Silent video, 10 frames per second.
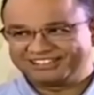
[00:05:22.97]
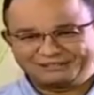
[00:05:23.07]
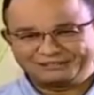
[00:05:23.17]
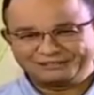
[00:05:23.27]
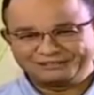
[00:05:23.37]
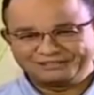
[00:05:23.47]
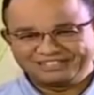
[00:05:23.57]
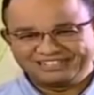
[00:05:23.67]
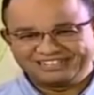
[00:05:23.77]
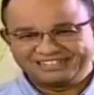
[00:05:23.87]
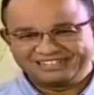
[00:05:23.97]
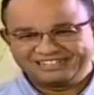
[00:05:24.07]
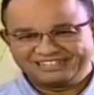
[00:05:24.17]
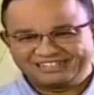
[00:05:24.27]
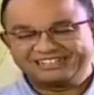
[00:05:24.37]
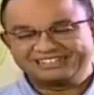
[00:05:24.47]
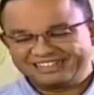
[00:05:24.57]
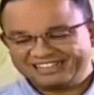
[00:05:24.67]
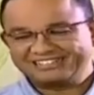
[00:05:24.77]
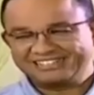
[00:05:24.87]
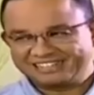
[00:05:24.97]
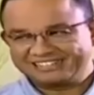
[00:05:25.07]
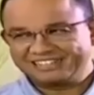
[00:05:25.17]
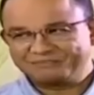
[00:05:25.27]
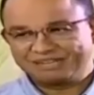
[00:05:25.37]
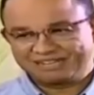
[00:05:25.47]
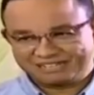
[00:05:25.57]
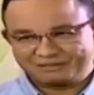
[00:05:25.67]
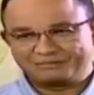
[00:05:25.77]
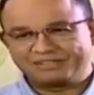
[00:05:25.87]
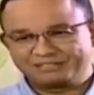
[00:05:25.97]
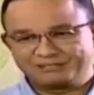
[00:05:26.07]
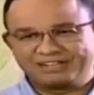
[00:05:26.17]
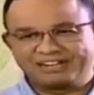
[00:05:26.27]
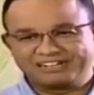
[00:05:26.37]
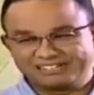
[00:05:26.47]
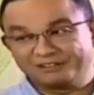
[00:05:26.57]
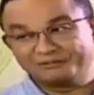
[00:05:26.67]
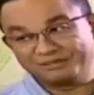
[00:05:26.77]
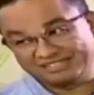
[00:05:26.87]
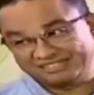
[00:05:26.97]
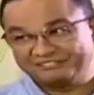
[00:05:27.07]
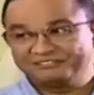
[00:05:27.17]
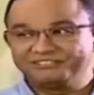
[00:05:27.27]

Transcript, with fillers: Lalu Eh, kita saya rasa apalagi sebagai jurnalis yang objektif